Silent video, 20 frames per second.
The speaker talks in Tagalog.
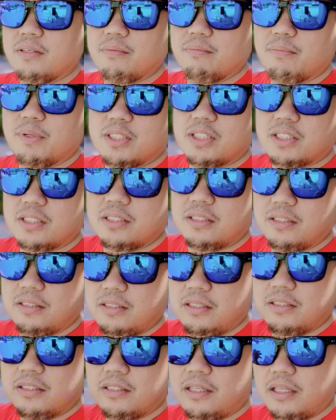mas
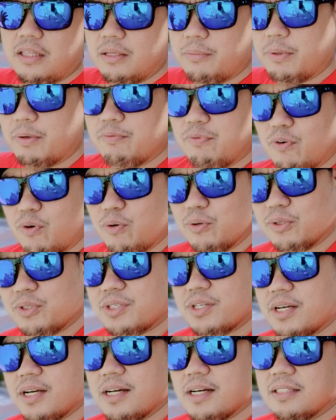instead na mag-focus
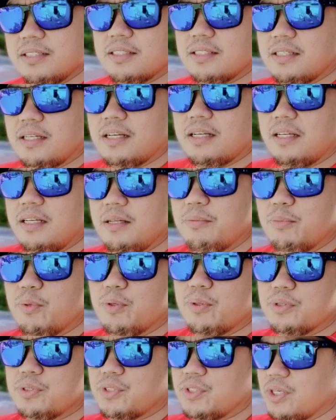ka sa sarili
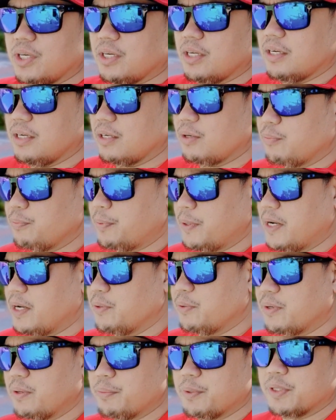mo sa kung
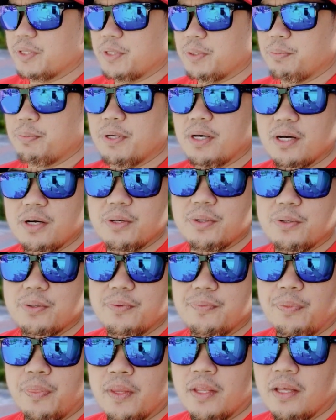paano ka magtrabaho
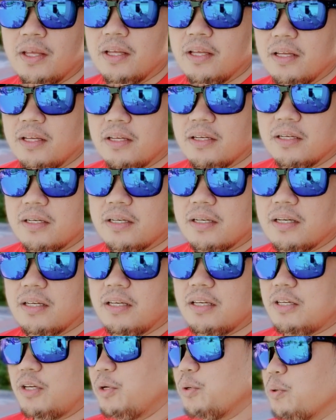
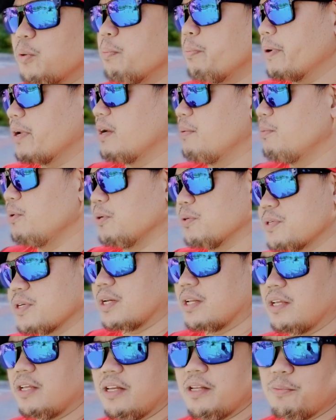eh kinukumpara mo yung
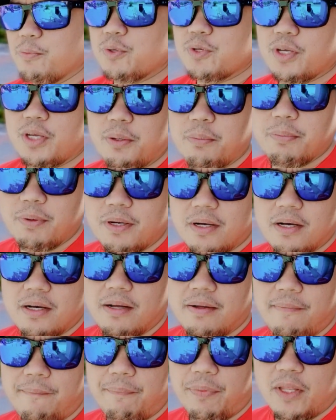sarili mo sa
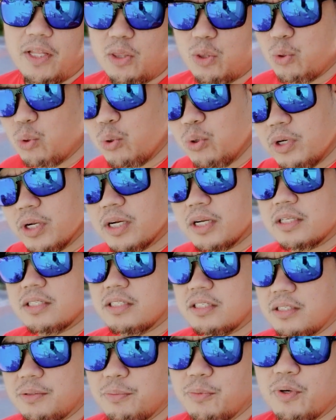iba at doon na
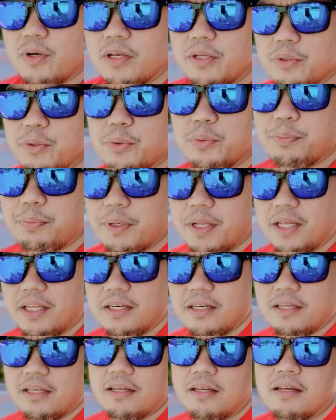nagsisimula yung
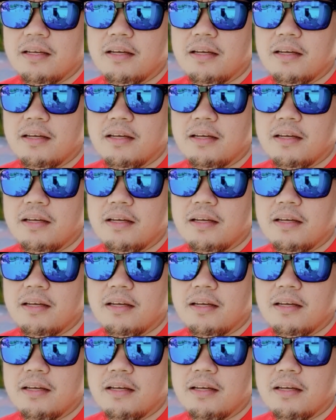complaining